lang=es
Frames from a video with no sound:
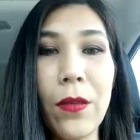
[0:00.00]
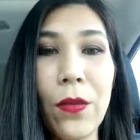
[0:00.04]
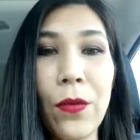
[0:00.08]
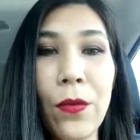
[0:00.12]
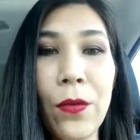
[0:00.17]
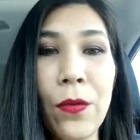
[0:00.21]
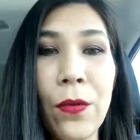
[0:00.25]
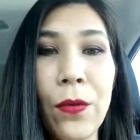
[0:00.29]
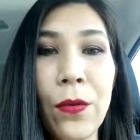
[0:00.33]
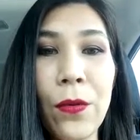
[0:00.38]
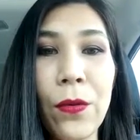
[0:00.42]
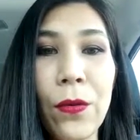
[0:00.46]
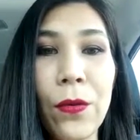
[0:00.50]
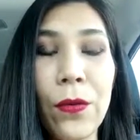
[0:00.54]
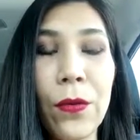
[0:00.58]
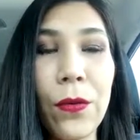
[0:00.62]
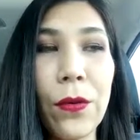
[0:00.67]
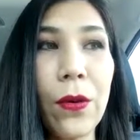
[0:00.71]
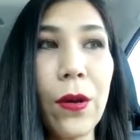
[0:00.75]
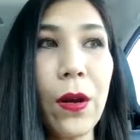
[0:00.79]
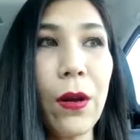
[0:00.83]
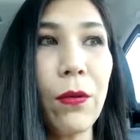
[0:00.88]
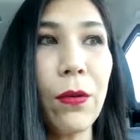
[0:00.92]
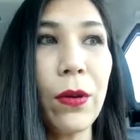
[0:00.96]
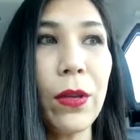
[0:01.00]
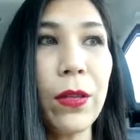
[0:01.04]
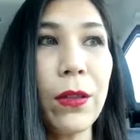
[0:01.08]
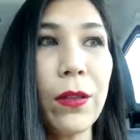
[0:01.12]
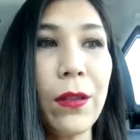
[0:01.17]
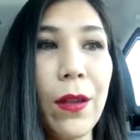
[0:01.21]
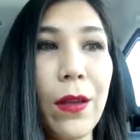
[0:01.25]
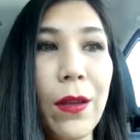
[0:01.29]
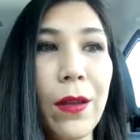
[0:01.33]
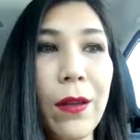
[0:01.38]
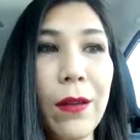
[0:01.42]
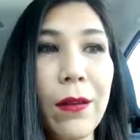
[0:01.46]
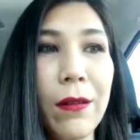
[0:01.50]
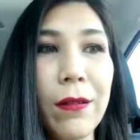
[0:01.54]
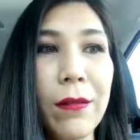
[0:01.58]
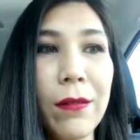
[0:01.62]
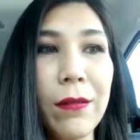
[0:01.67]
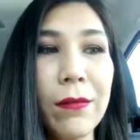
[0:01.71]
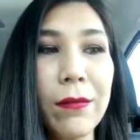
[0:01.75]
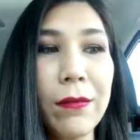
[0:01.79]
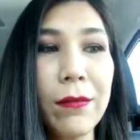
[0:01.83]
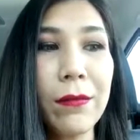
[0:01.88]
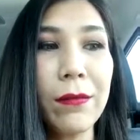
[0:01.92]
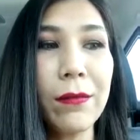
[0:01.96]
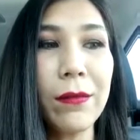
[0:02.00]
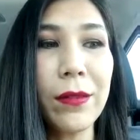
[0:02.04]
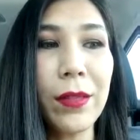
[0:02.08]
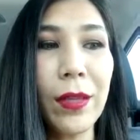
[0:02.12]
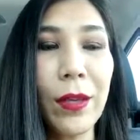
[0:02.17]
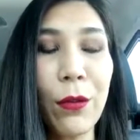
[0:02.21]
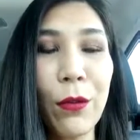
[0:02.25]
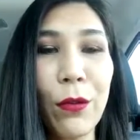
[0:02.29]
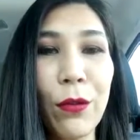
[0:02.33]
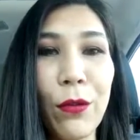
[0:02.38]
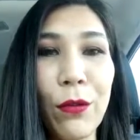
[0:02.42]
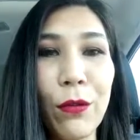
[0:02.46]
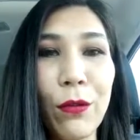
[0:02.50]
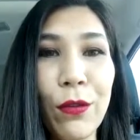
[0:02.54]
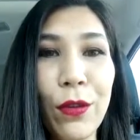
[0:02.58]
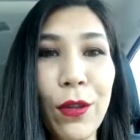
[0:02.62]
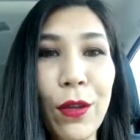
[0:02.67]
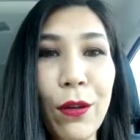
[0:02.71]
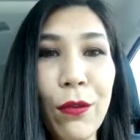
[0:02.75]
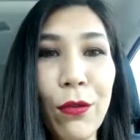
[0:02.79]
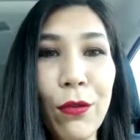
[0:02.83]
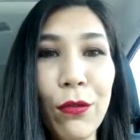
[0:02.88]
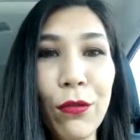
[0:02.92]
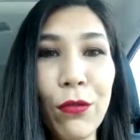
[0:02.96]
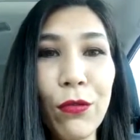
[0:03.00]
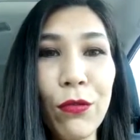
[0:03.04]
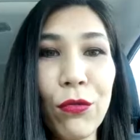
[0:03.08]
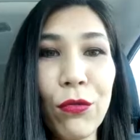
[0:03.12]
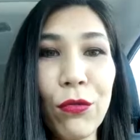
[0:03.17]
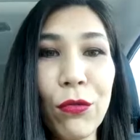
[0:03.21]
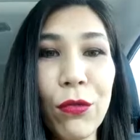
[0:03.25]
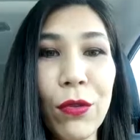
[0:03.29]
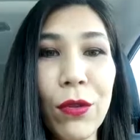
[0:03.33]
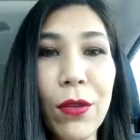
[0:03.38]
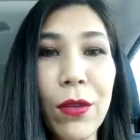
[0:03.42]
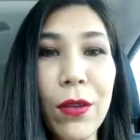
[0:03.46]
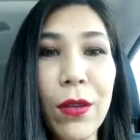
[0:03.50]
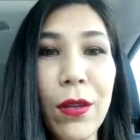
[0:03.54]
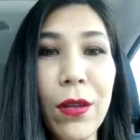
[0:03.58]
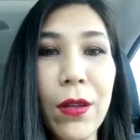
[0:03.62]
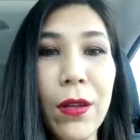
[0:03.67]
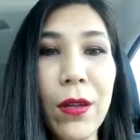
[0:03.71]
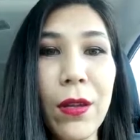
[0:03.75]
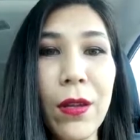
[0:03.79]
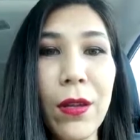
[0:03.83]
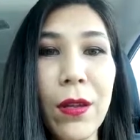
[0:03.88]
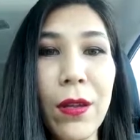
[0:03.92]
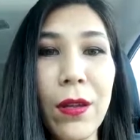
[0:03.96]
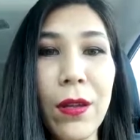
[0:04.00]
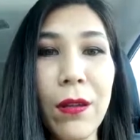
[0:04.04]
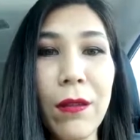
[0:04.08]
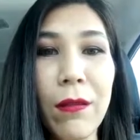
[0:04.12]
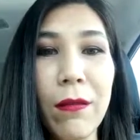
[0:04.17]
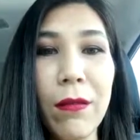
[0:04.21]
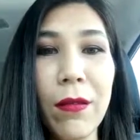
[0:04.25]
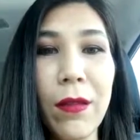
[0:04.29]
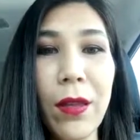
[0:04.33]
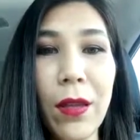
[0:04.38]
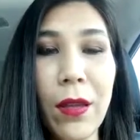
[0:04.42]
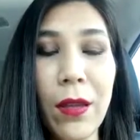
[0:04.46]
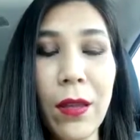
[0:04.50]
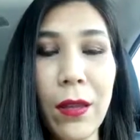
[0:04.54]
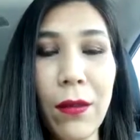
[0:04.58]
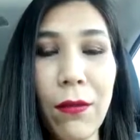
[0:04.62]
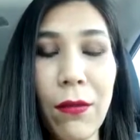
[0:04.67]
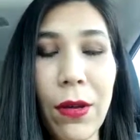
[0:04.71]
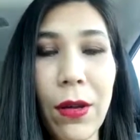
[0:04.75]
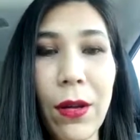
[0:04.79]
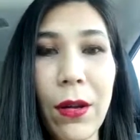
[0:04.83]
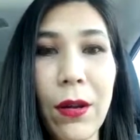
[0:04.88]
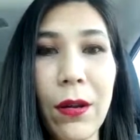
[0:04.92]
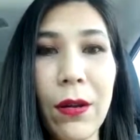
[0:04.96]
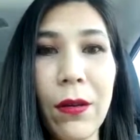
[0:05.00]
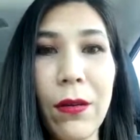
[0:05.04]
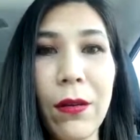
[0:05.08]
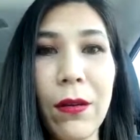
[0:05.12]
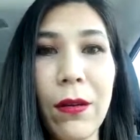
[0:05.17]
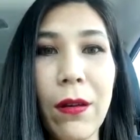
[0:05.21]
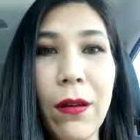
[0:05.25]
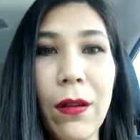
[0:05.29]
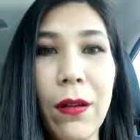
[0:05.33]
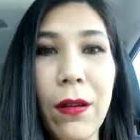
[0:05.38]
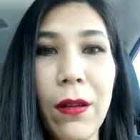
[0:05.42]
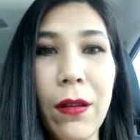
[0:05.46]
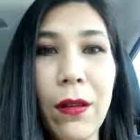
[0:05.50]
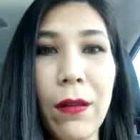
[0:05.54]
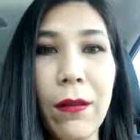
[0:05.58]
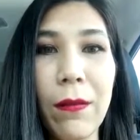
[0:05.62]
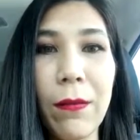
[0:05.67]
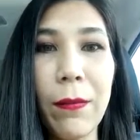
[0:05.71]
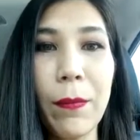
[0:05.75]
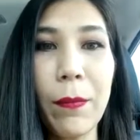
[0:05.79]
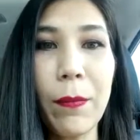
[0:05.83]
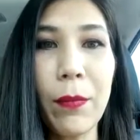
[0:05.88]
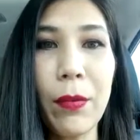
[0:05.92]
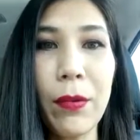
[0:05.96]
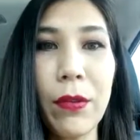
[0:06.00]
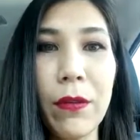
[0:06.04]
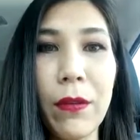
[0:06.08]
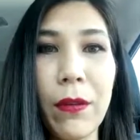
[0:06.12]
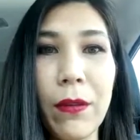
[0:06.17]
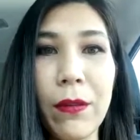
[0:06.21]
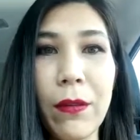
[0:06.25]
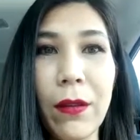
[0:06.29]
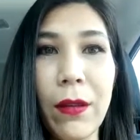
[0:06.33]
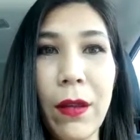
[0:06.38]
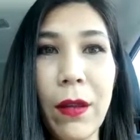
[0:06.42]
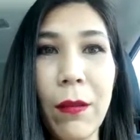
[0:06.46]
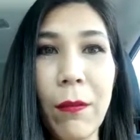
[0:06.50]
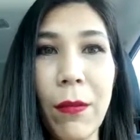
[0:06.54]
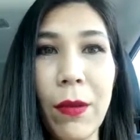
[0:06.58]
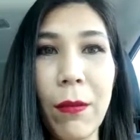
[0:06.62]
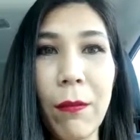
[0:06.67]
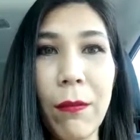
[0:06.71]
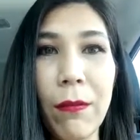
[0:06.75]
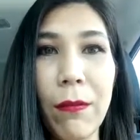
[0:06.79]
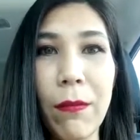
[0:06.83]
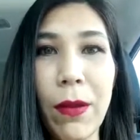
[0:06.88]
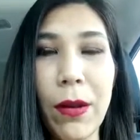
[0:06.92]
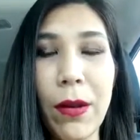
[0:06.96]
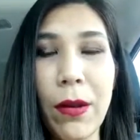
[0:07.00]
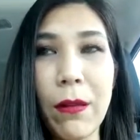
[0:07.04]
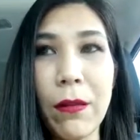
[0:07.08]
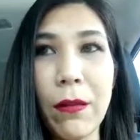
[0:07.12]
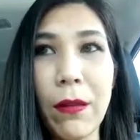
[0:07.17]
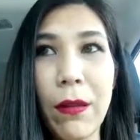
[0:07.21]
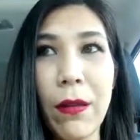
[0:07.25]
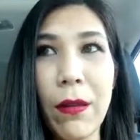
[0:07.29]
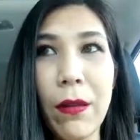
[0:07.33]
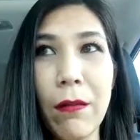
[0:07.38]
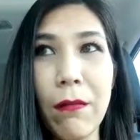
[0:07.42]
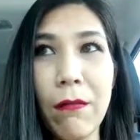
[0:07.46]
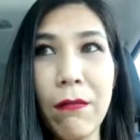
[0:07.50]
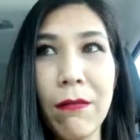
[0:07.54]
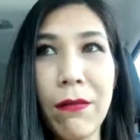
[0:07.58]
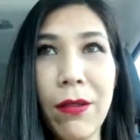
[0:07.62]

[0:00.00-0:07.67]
Yo ahorita tengo dos hijos, dejé de bailar eh, pues desde que me embaracé,